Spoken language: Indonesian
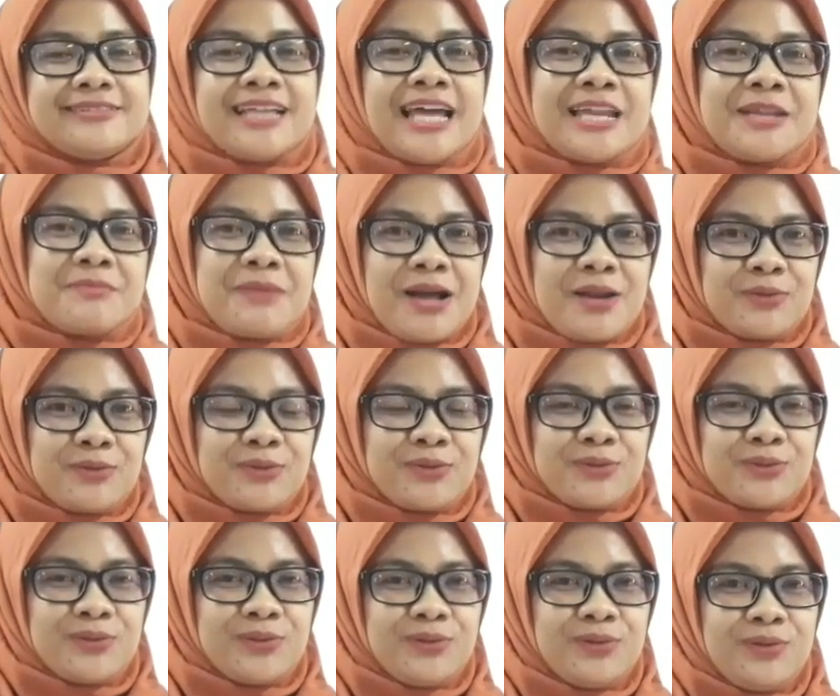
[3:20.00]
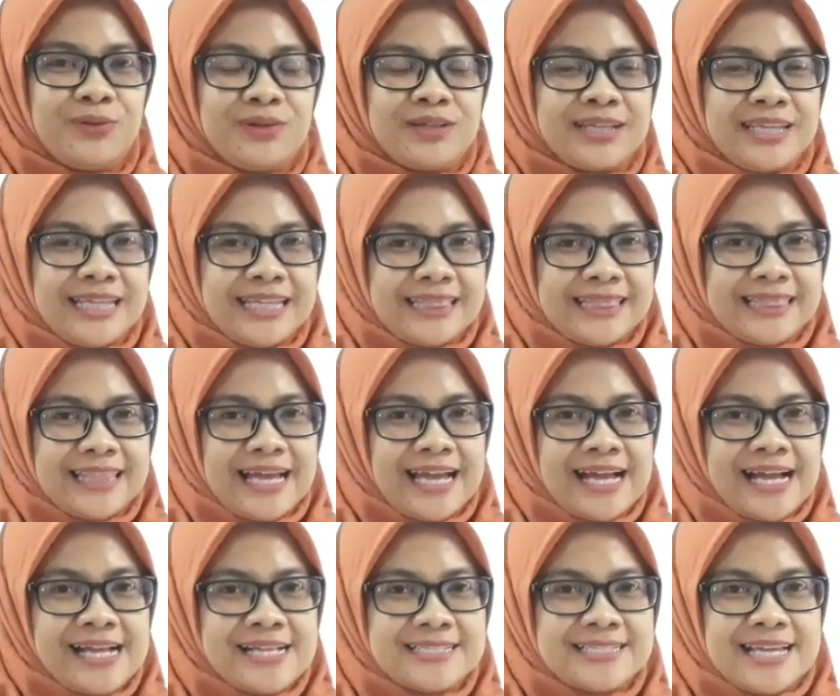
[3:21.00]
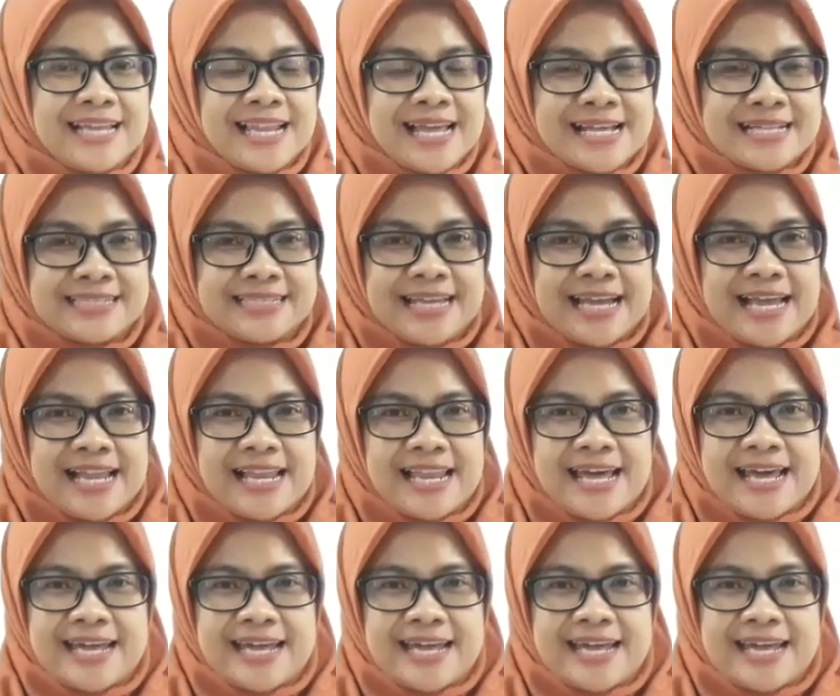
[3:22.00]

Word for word: Dari Maluku kita jalan-jalan